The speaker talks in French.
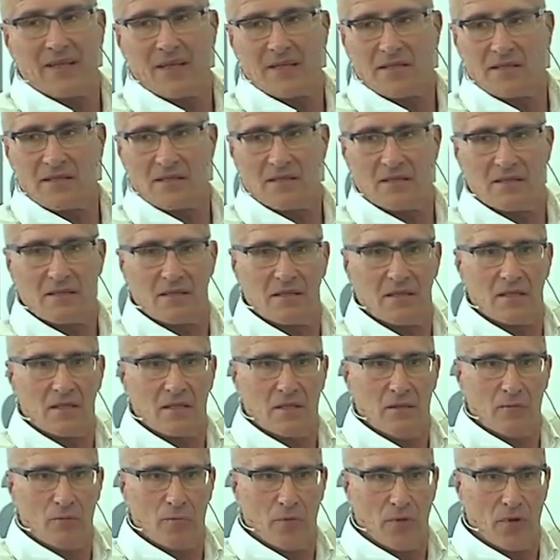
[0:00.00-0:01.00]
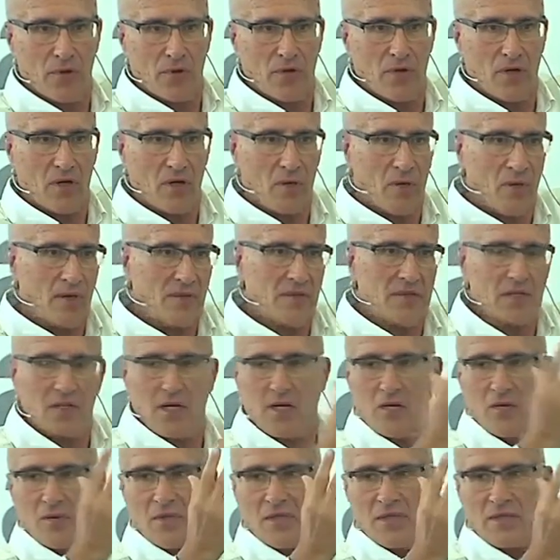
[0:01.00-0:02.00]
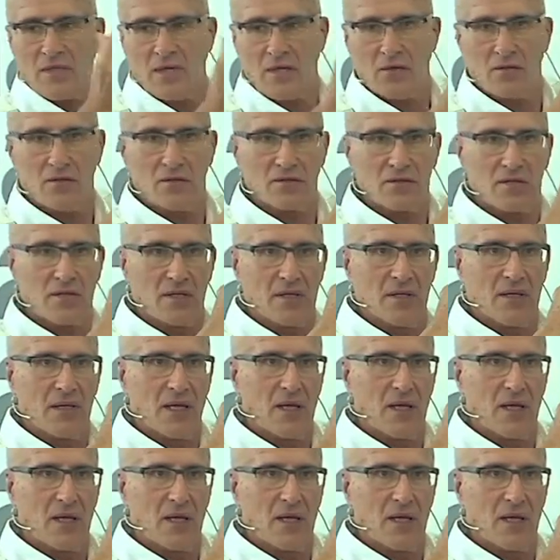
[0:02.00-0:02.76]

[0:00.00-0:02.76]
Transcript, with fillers: La classe open, pour moi, doit exister.